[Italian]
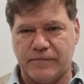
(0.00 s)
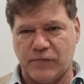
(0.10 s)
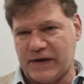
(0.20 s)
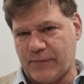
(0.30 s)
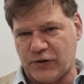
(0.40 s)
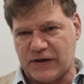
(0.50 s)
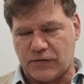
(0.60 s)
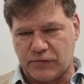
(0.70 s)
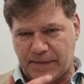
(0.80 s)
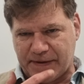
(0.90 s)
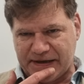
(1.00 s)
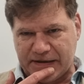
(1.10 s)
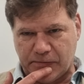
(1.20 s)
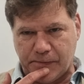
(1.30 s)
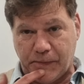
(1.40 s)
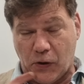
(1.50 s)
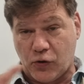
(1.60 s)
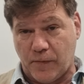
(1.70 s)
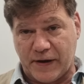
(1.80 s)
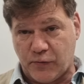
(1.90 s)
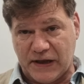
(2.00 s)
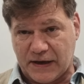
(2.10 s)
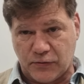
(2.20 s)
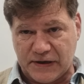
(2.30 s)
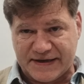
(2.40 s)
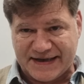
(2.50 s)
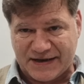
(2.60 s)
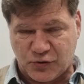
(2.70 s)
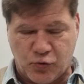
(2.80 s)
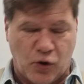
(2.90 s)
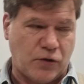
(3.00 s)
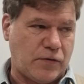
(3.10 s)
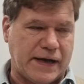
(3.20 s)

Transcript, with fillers: vogliamo dirlo, una partita un po' come quella con il Sassuolo,